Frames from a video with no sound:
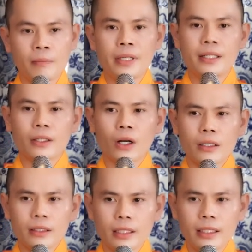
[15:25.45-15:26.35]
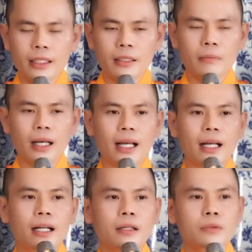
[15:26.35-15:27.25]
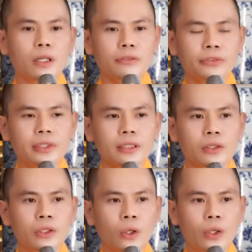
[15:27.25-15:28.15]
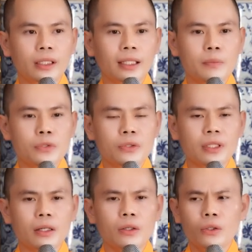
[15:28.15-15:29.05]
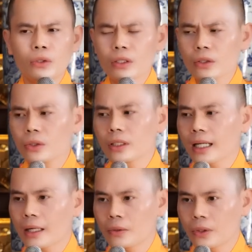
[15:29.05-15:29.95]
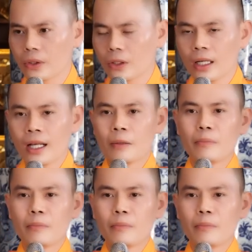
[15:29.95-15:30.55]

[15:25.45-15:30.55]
Mình có tiền mà không có phước, nội tâm chúng ta luôn luôn đau khổ.